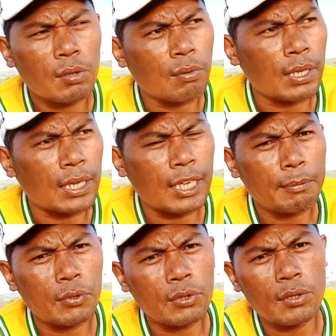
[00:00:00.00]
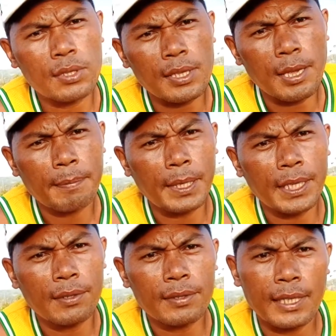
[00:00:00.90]
wa nalimot ko sa
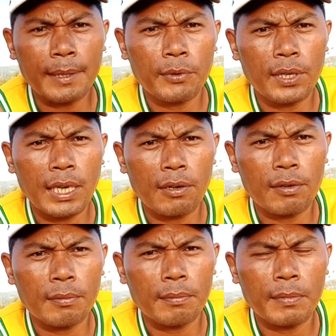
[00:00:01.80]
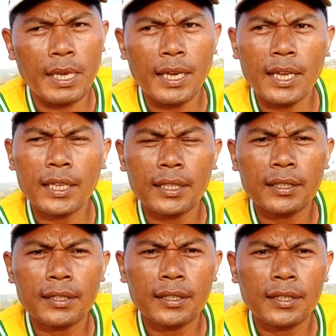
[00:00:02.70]
apelido sa imo karong bana
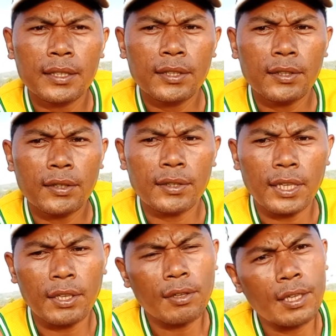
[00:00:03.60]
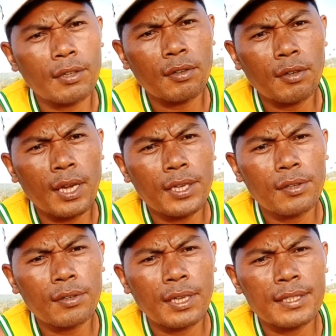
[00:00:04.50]
og ninoy ko lohan
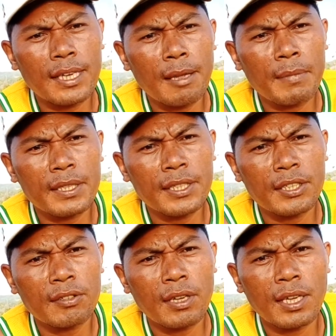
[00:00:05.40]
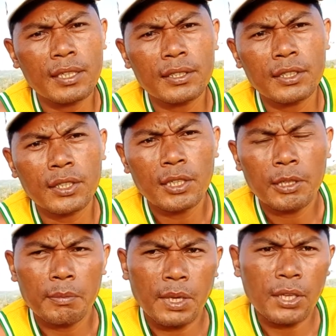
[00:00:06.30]
daghang salamat sa inyong
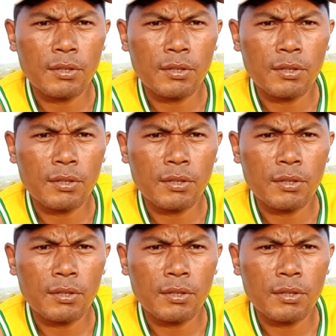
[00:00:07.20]
mga